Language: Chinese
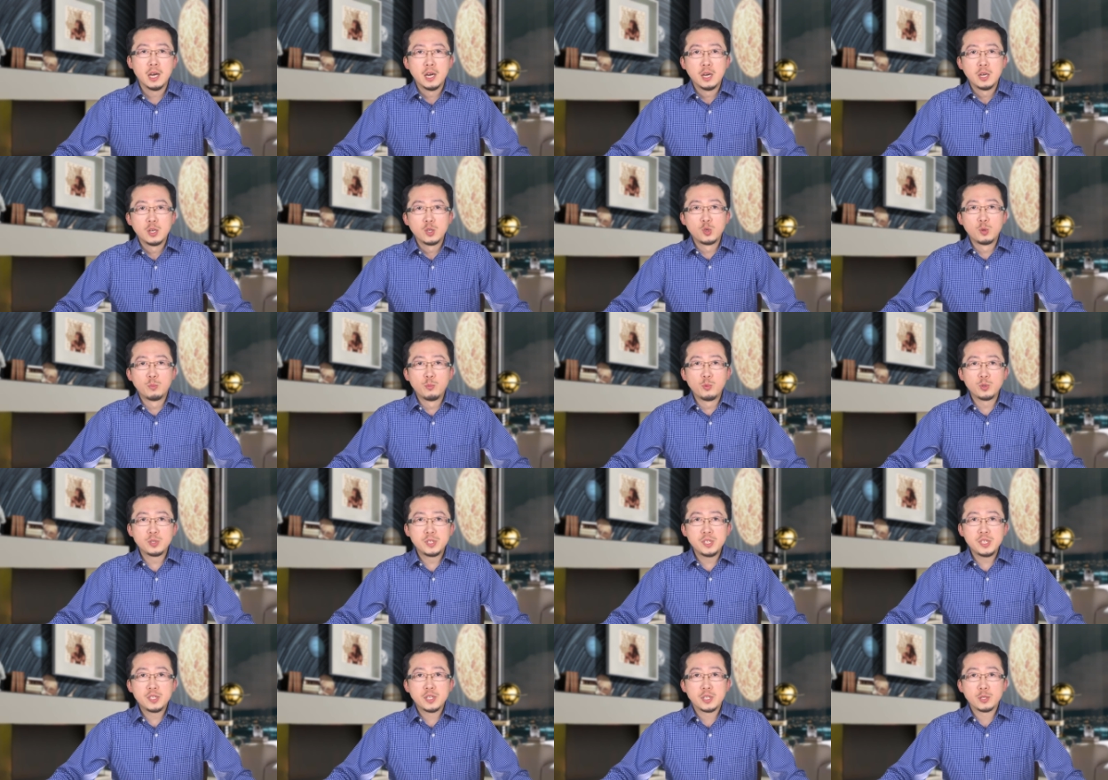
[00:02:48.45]
有目
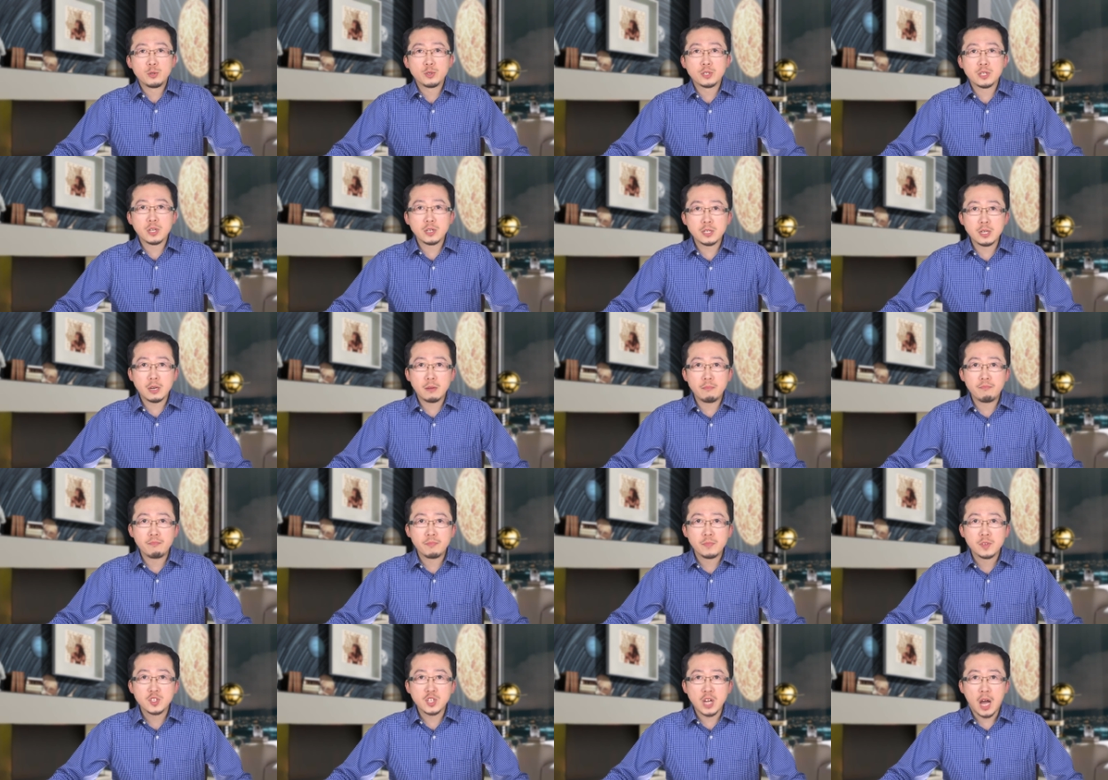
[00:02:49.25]
击者就声称，
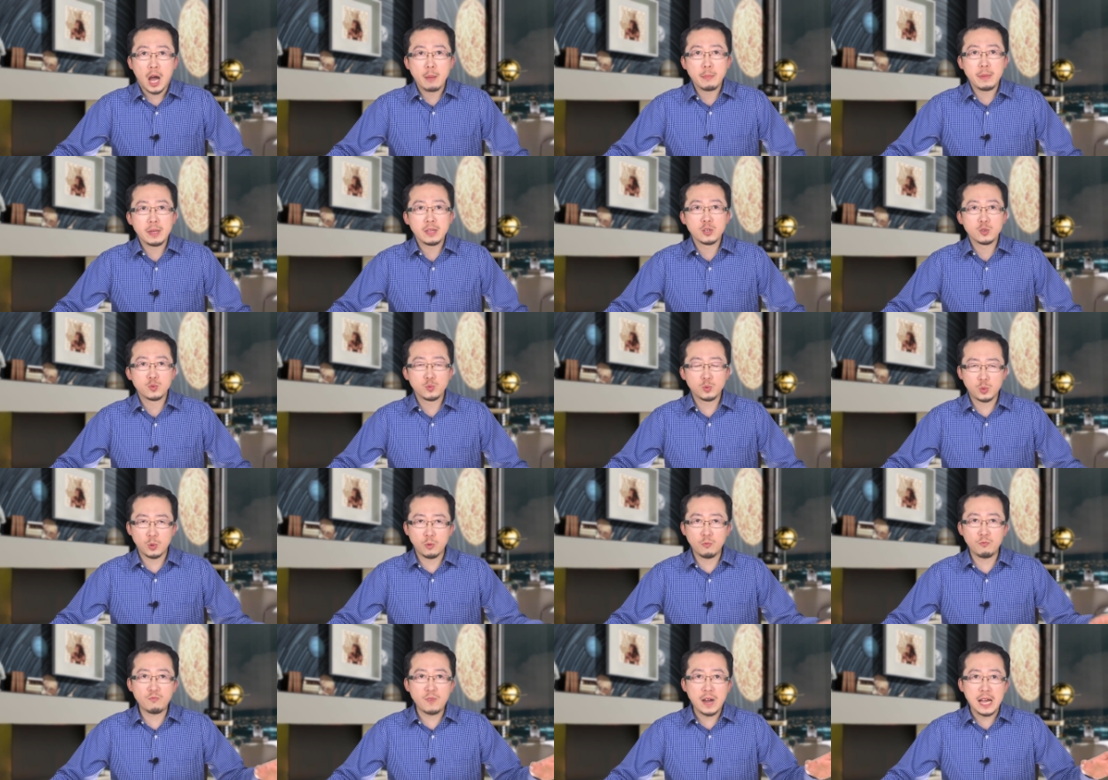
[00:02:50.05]
场面呢如
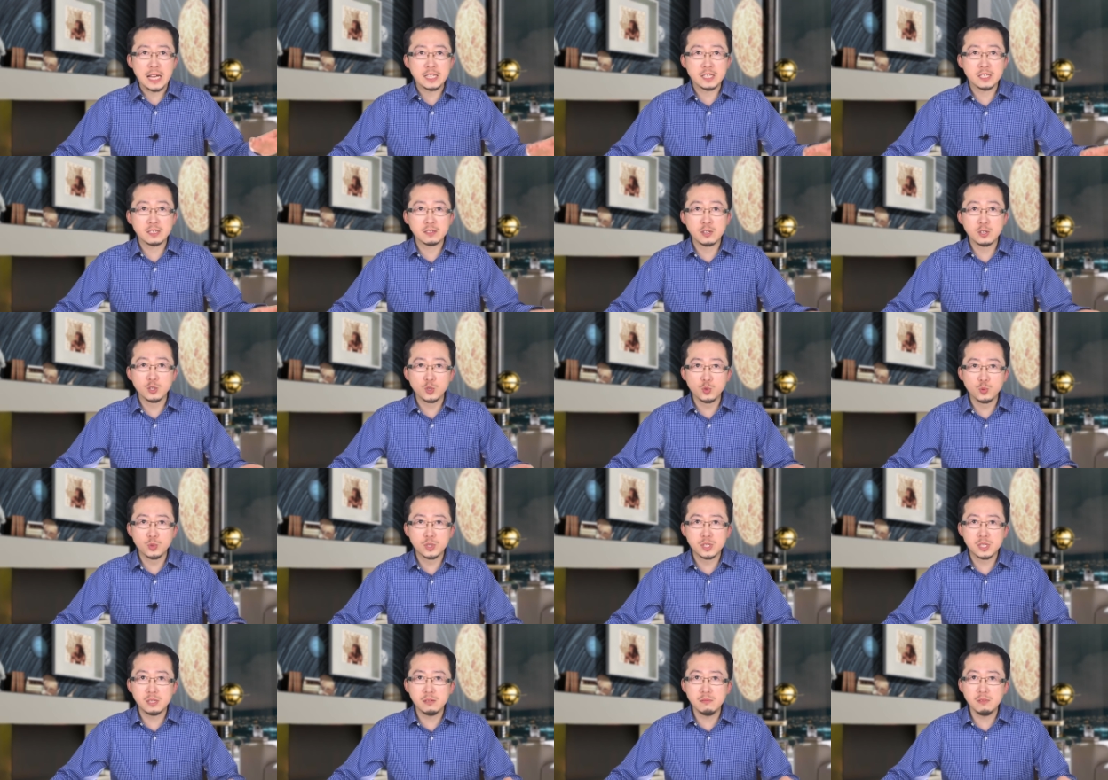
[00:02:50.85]
同外星人入
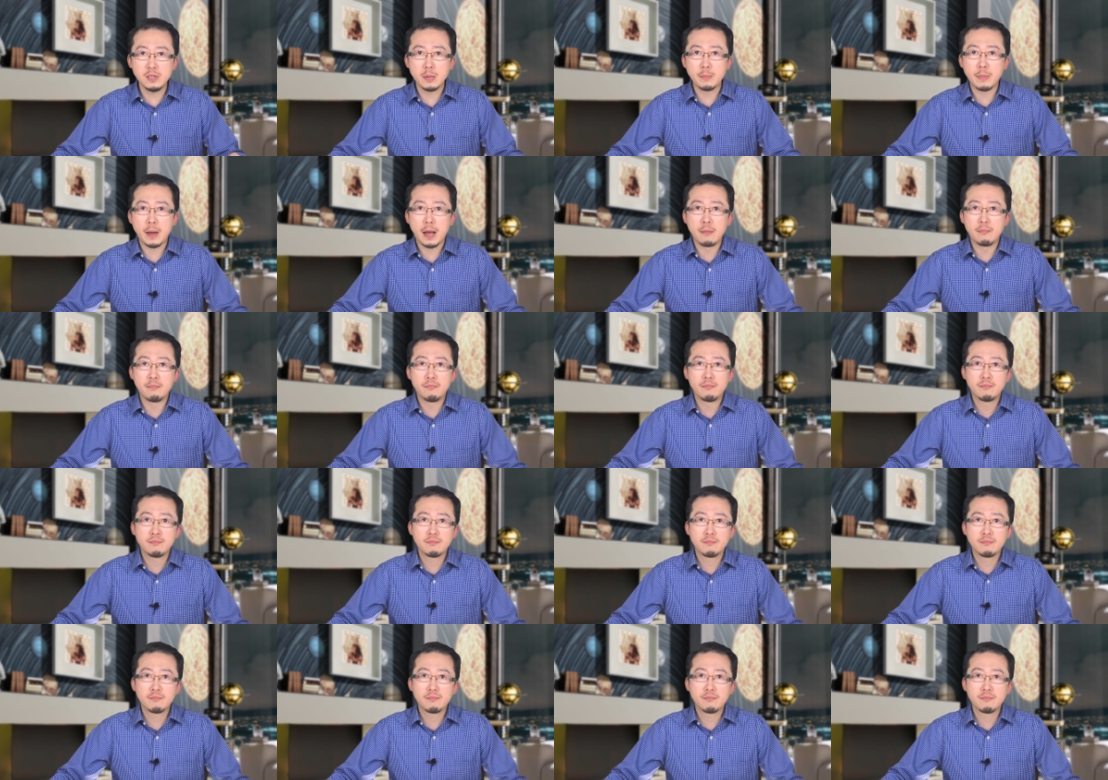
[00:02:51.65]
侵一般。